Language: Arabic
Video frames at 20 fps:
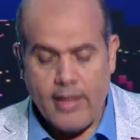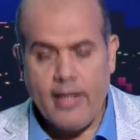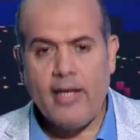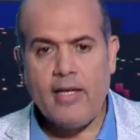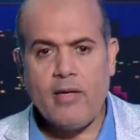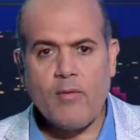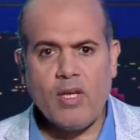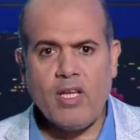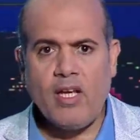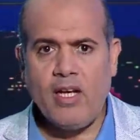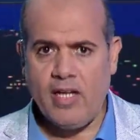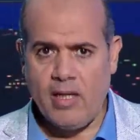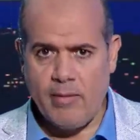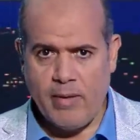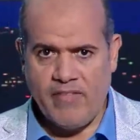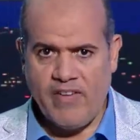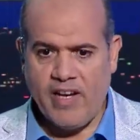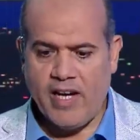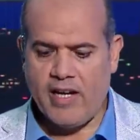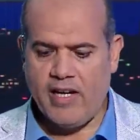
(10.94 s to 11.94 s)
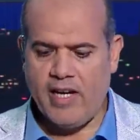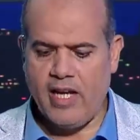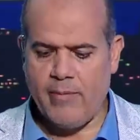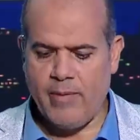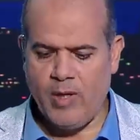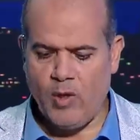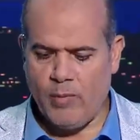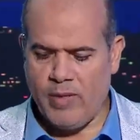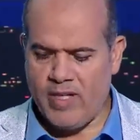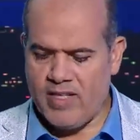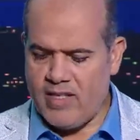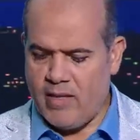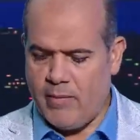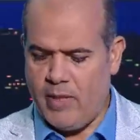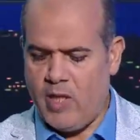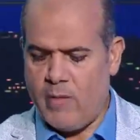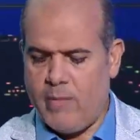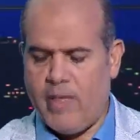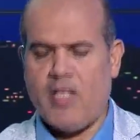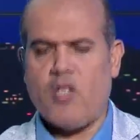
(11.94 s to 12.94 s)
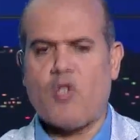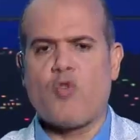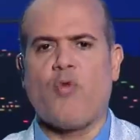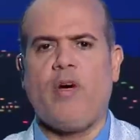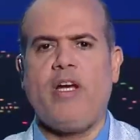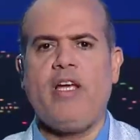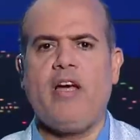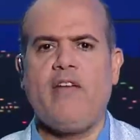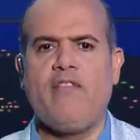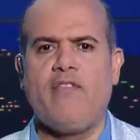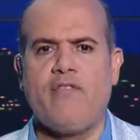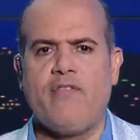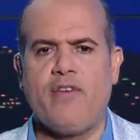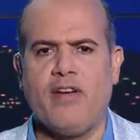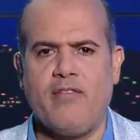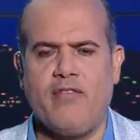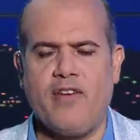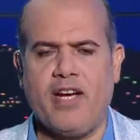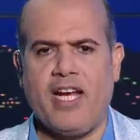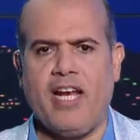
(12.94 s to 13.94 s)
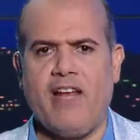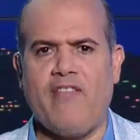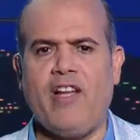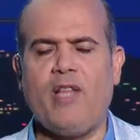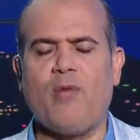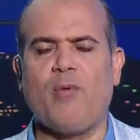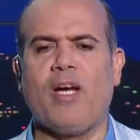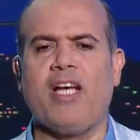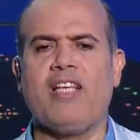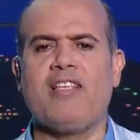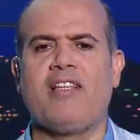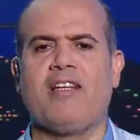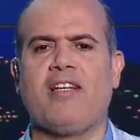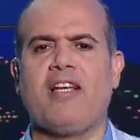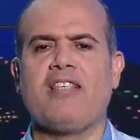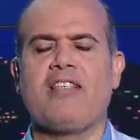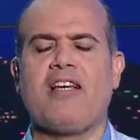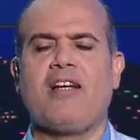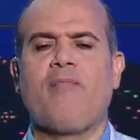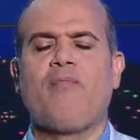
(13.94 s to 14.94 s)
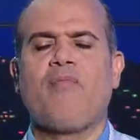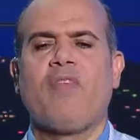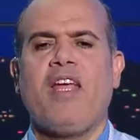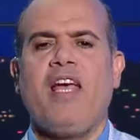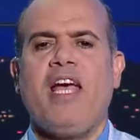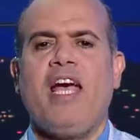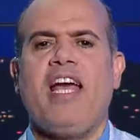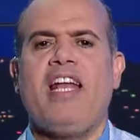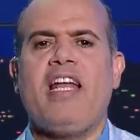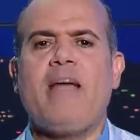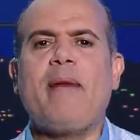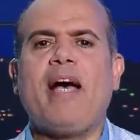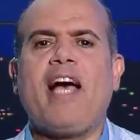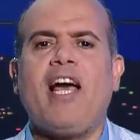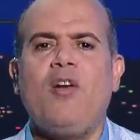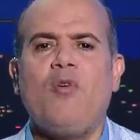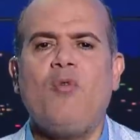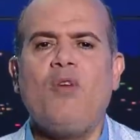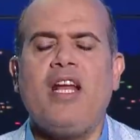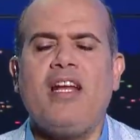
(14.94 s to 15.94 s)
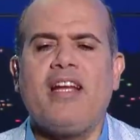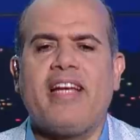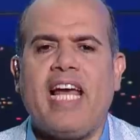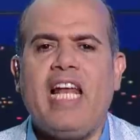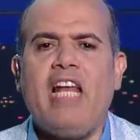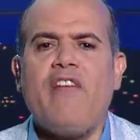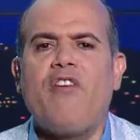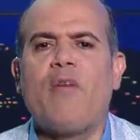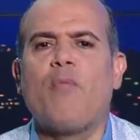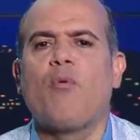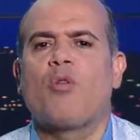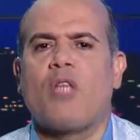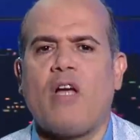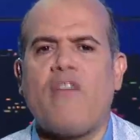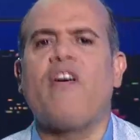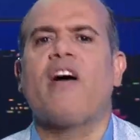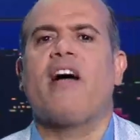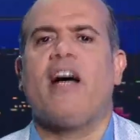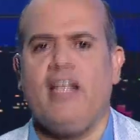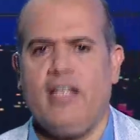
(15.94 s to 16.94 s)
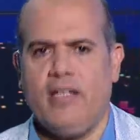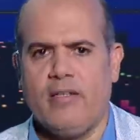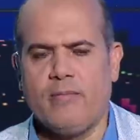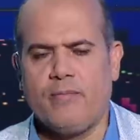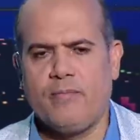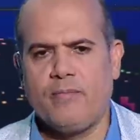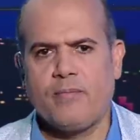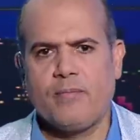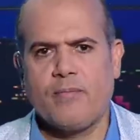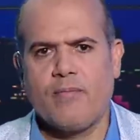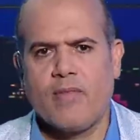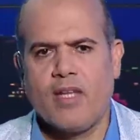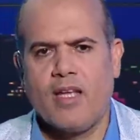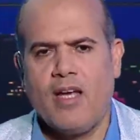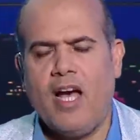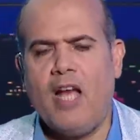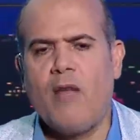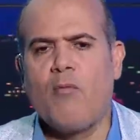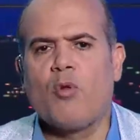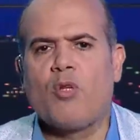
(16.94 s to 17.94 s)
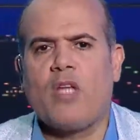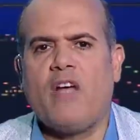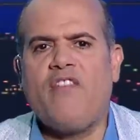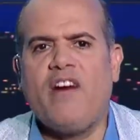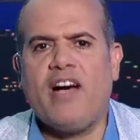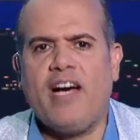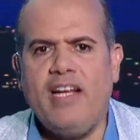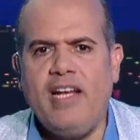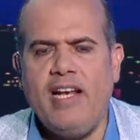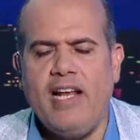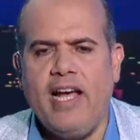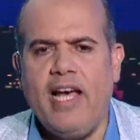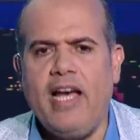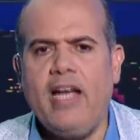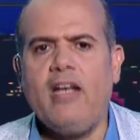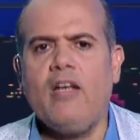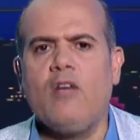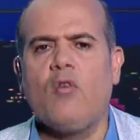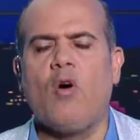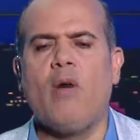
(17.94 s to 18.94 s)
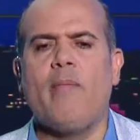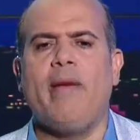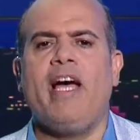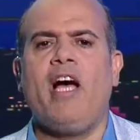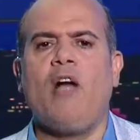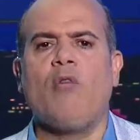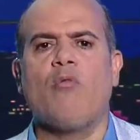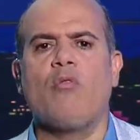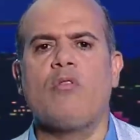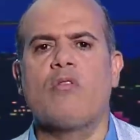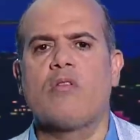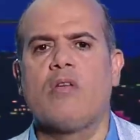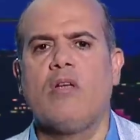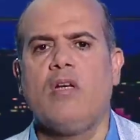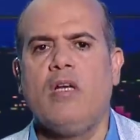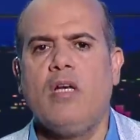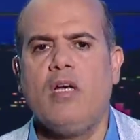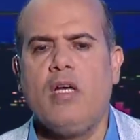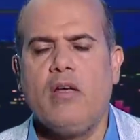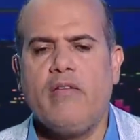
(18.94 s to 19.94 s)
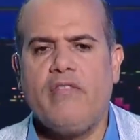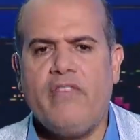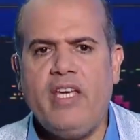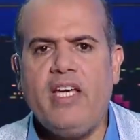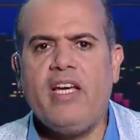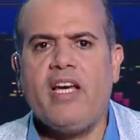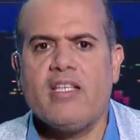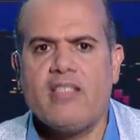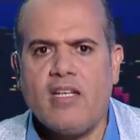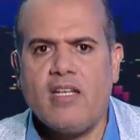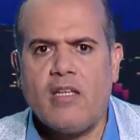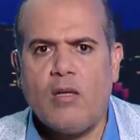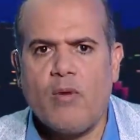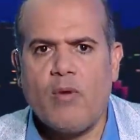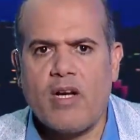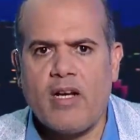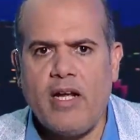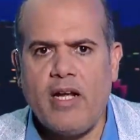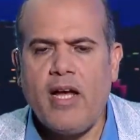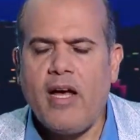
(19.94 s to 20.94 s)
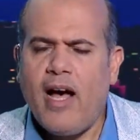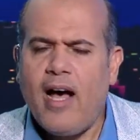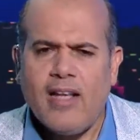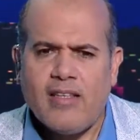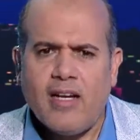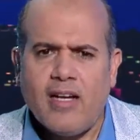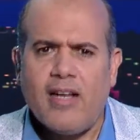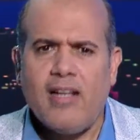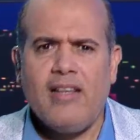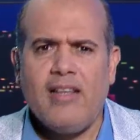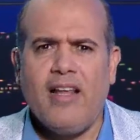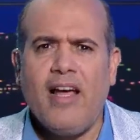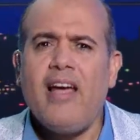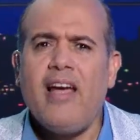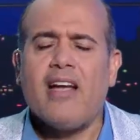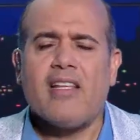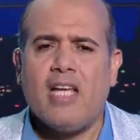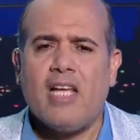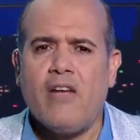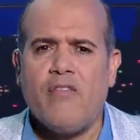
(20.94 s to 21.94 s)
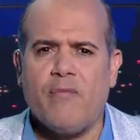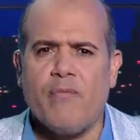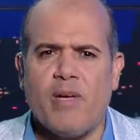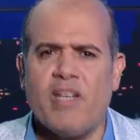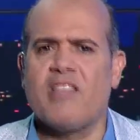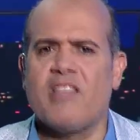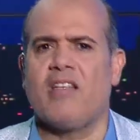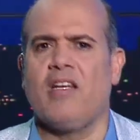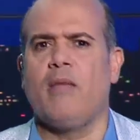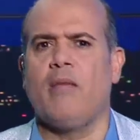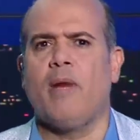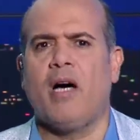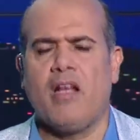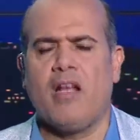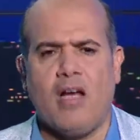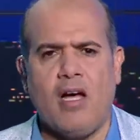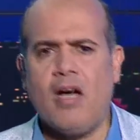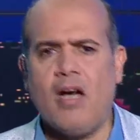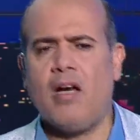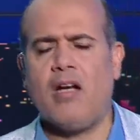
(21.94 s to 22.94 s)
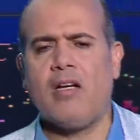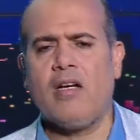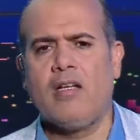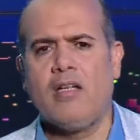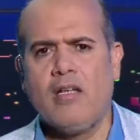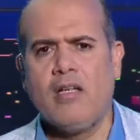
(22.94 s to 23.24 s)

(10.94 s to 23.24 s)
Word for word: لان واضح ان هيبقى فيها خناقه بينه وبين سميح بعد شويه ان شاء الله في خلافات وجهات النظر انما خلونا نتكلم في المتفق عليه المتفق عليه الان هو ما يحدث في جزيره الوراء اعتقد لا يختلف مصري مع الاخر